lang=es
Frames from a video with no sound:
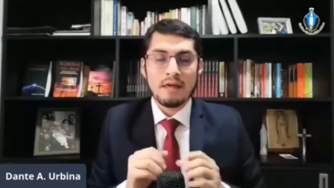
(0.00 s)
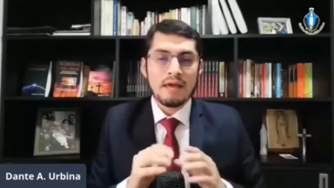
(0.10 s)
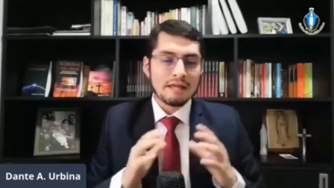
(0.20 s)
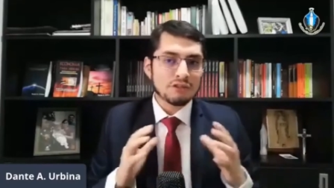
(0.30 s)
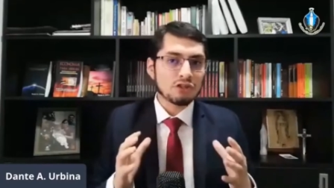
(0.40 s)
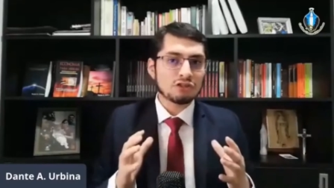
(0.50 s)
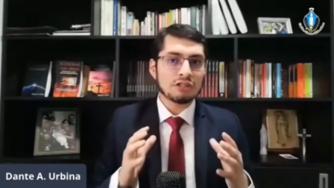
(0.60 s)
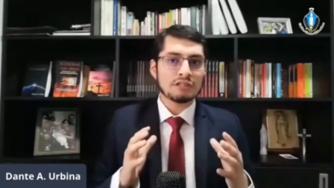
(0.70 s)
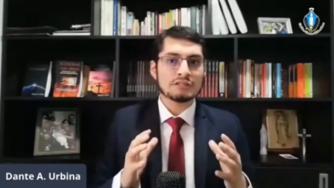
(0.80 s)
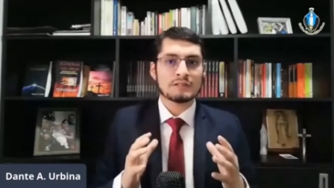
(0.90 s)

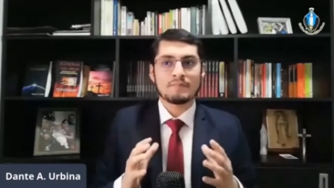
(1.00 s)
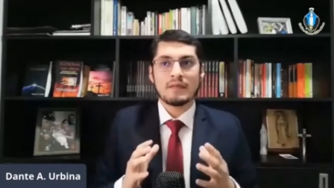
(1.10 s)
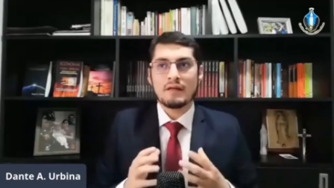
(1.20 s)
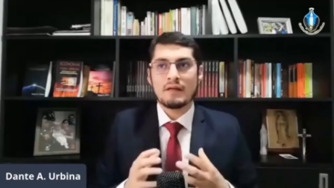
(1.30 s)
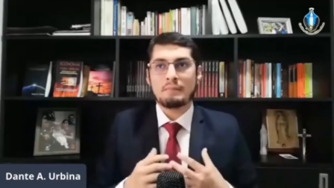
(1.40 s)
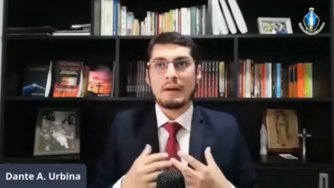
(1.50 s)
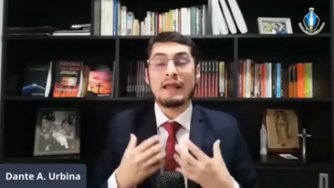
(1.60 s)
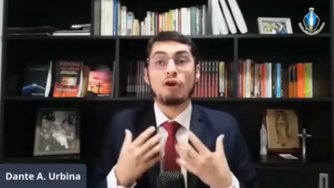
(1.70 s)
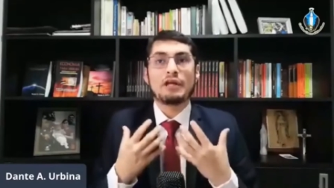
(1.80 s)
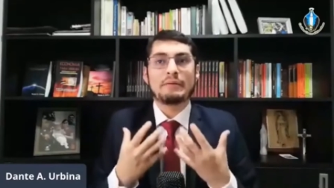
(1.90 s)
Entonces,
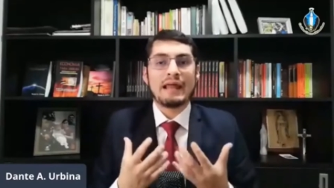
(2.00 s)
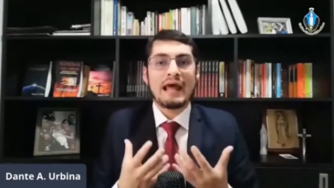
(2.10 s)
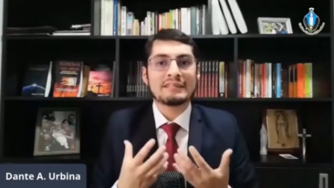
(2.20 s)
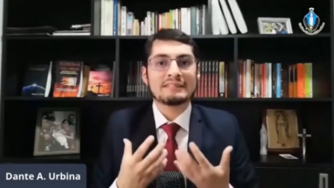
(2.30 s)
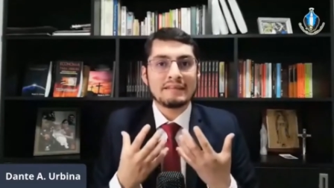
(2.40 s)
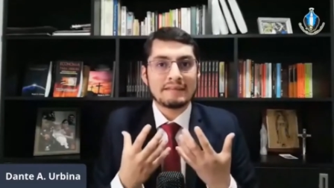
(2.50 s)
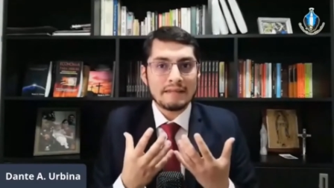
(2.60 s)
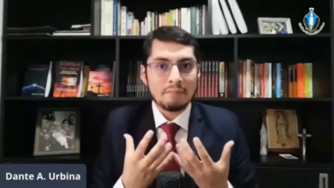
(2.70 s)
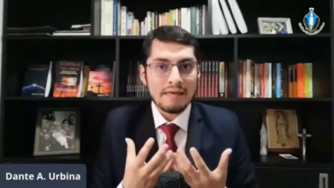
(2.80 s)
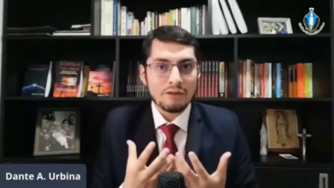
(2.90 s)
para los liberales el
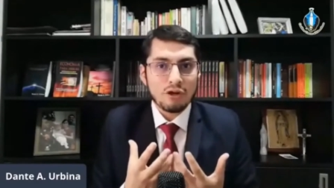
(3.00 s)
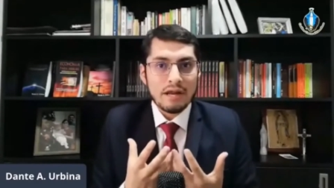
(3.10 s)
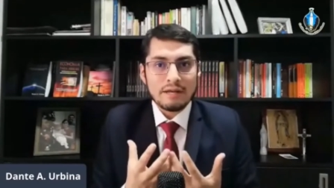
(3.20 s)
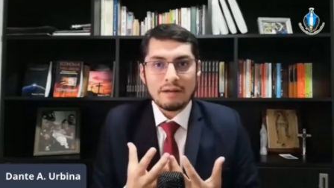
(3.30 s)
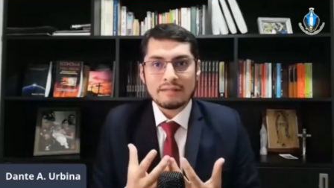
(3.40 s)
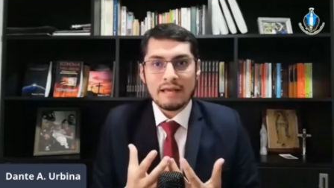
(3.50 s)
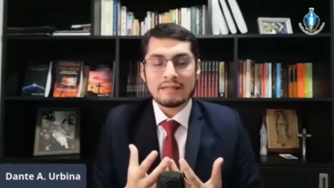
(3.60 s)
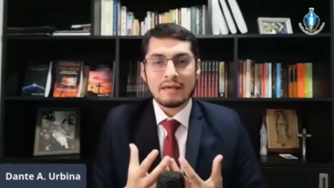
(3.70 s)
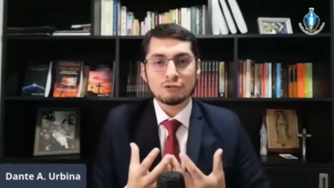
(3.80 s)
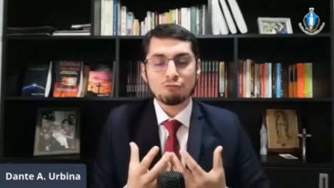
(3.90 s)
entendimiento de la libertad es